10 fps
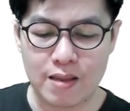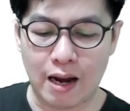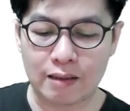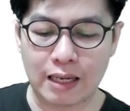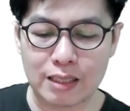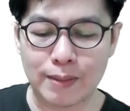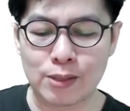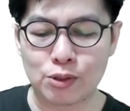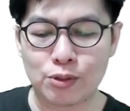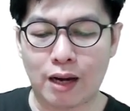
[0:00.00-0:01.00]
好，那这本
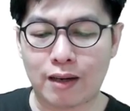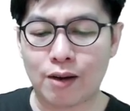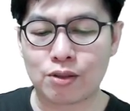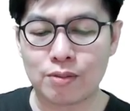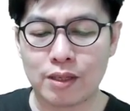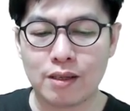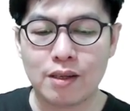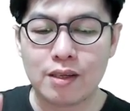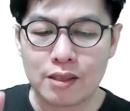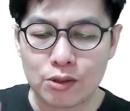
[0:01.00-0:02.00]
书要告诉你，
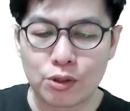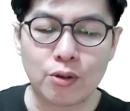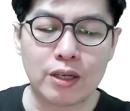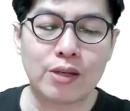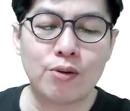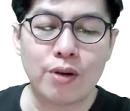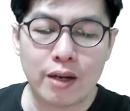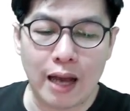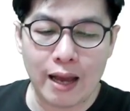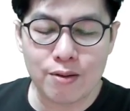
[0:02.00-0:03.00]
如果你越
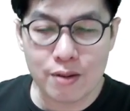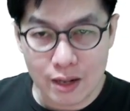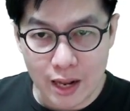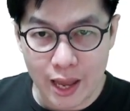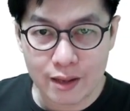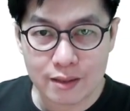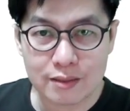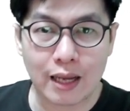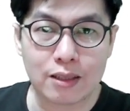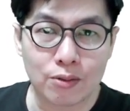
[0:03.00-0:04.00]
来越累，
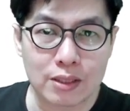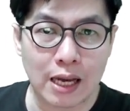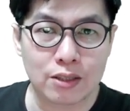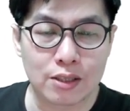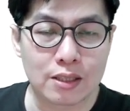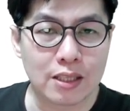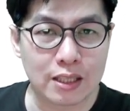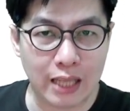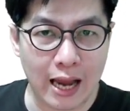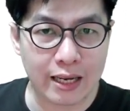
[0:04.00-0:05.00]
那通常就是你
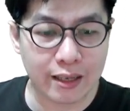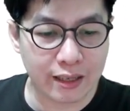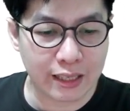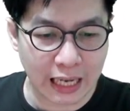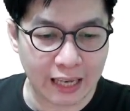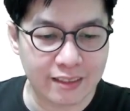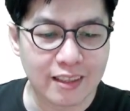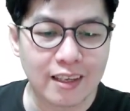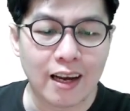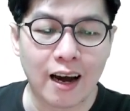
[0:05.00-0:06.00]
太能干，
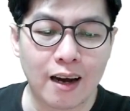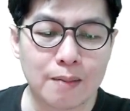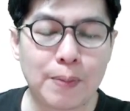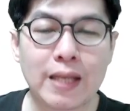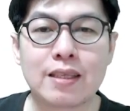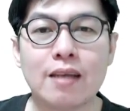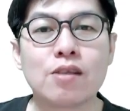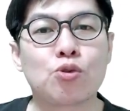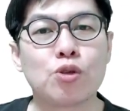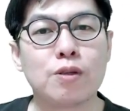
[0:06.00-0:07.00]
而变成
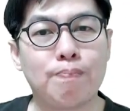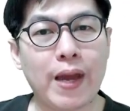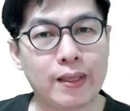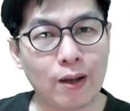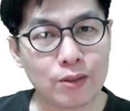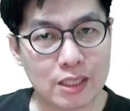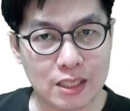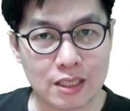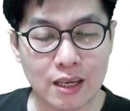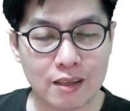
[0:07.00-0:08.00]
属于被动
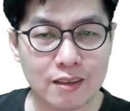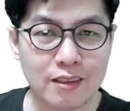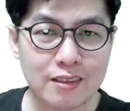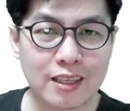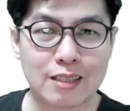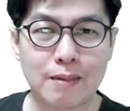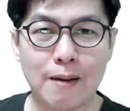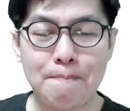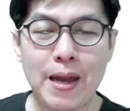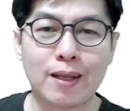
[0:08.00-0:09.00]
型的那个什
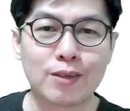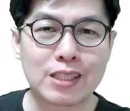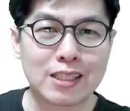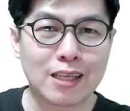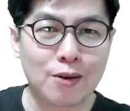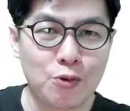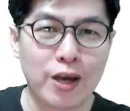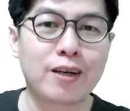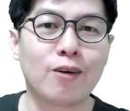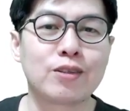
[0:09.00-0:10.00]
么被动型的
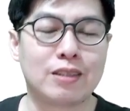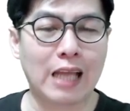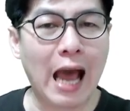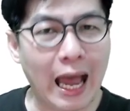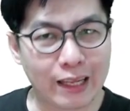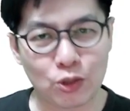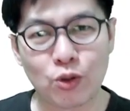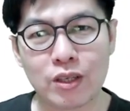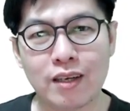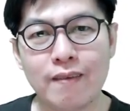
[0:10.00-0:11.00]
员工太
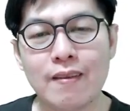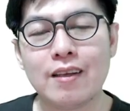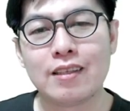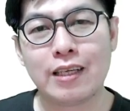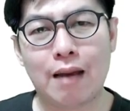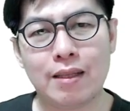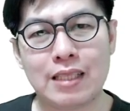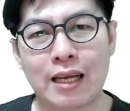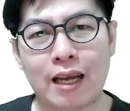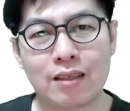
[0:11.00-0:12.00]
多了，因为他很
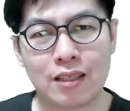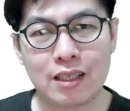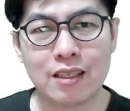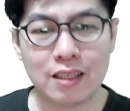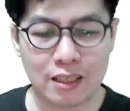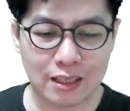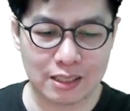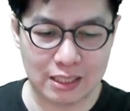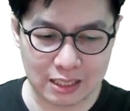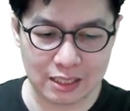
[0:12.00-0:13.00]
常要听你的
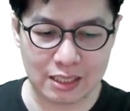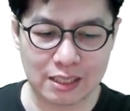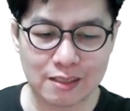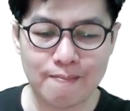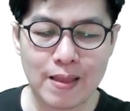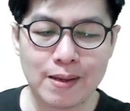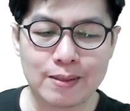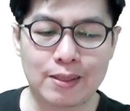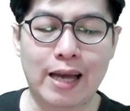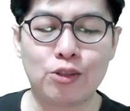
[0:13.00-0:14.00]
指示。
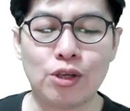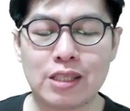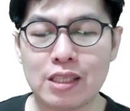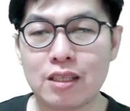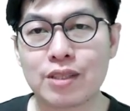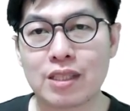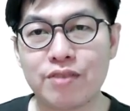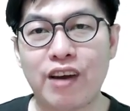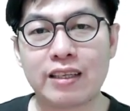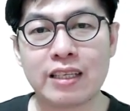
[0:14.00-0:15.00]
所以他说，自动自
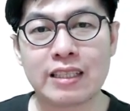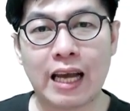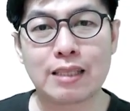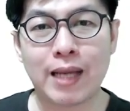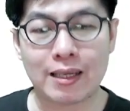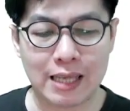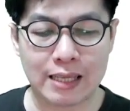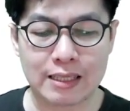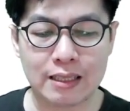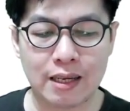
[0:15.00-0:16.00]
发人才怎么样产
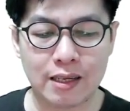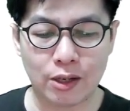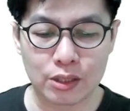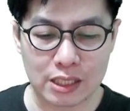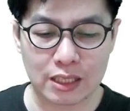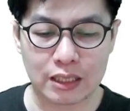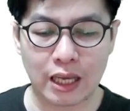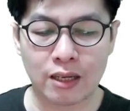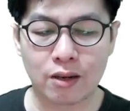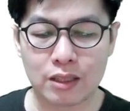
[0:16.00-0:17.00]
生呢？有几个
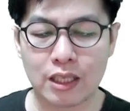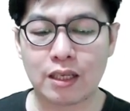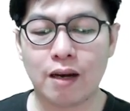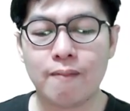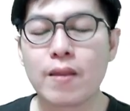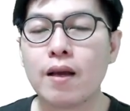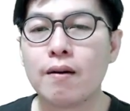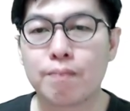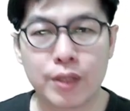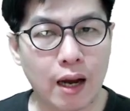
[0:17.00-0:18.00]
点哦，第一个。
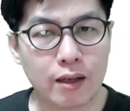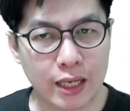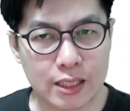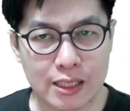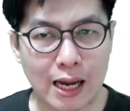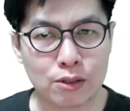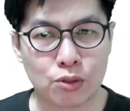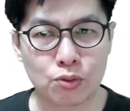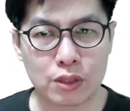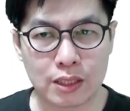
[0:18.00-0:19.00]
不要给下
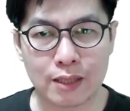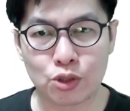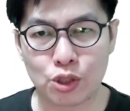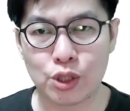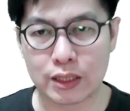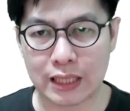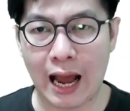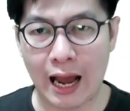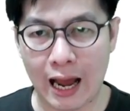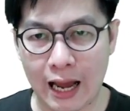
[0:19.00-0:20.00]
属正确答
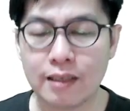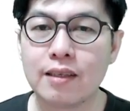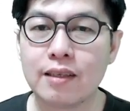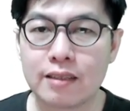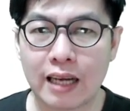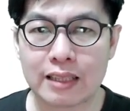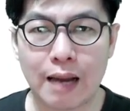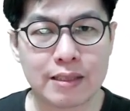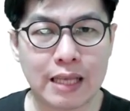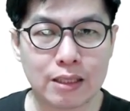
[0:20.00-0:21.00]
案，让他
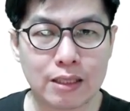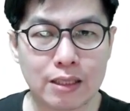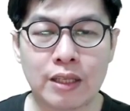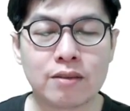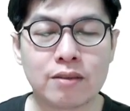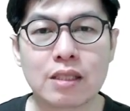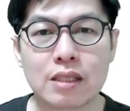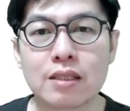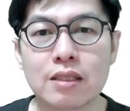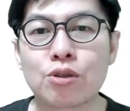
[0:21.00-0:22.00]
们在这过程当中试
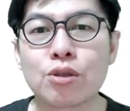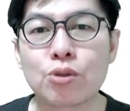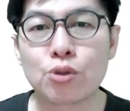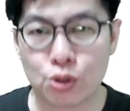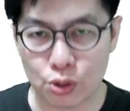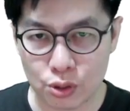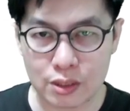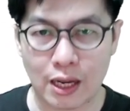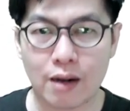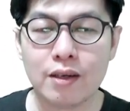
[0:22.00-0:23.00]
着去寻
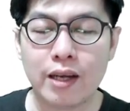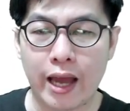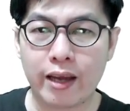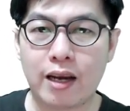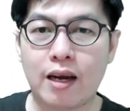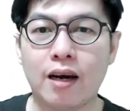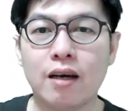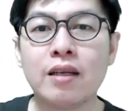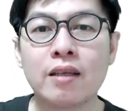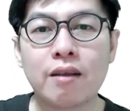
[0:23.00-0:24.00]
找，哎，可
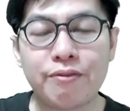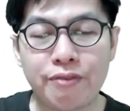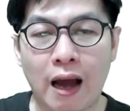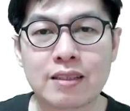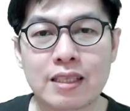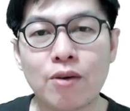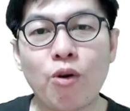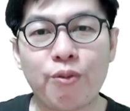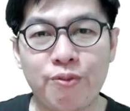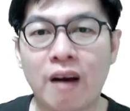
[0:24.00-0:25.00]
能的方针
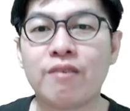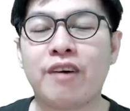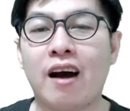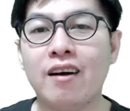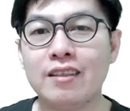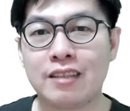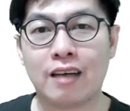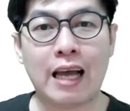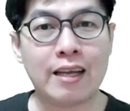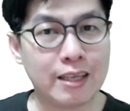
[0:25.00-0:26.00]
或方法，然后
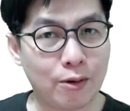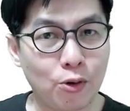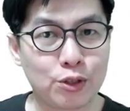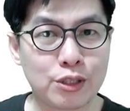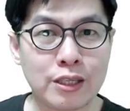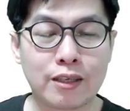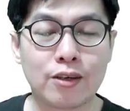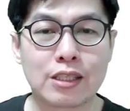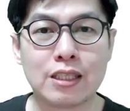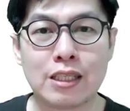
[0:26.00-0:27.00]
但也或许能够
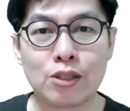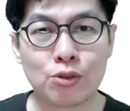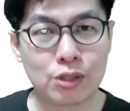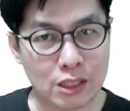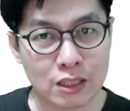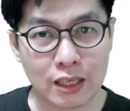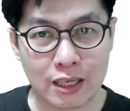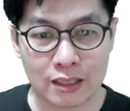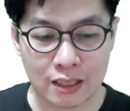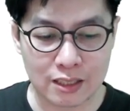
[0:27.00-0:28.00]
刺激出新的
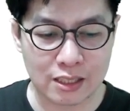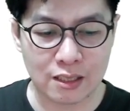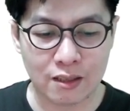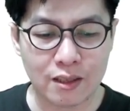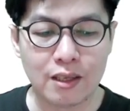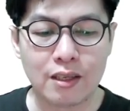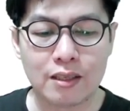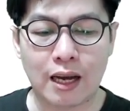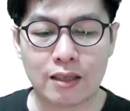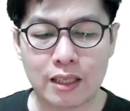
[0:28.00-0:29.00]
可能性哦。
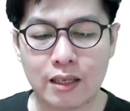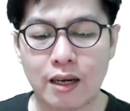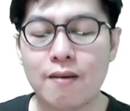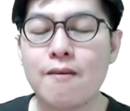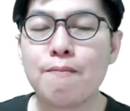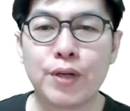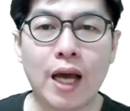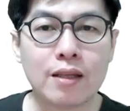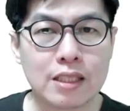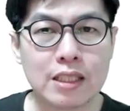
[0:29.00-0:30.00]
然后第二个，不
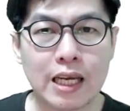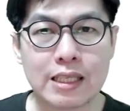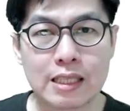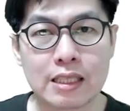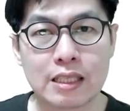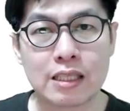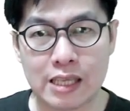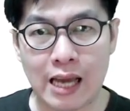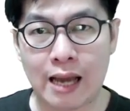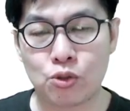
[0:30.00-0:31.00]
要直接指示
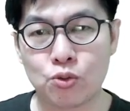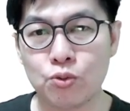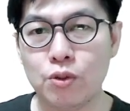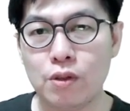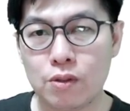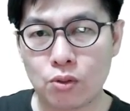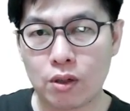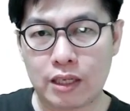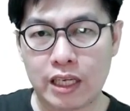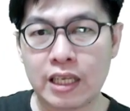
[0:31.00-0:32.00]
下属
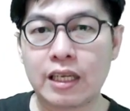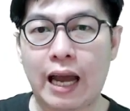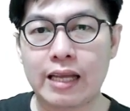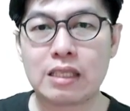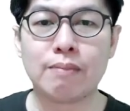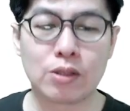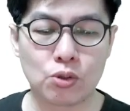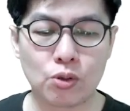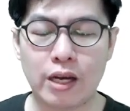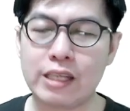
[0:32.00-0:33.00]
说应该怎么
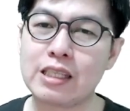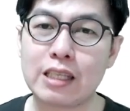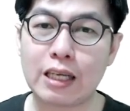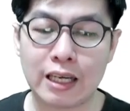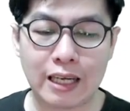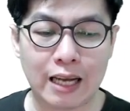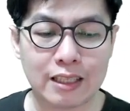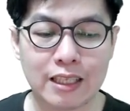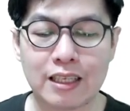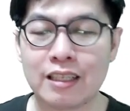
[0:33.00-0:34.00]
做，哎，其实这跟刚
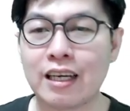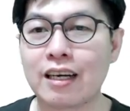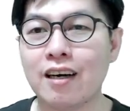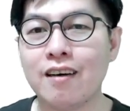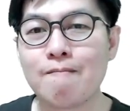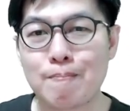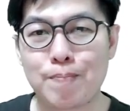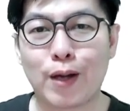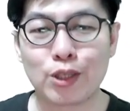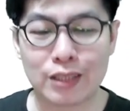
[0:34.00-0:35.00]
第一个那个
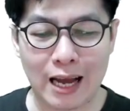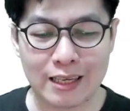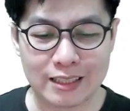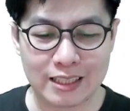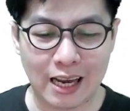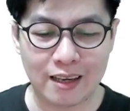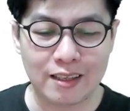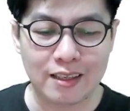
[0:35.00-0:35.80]
标准答案很像。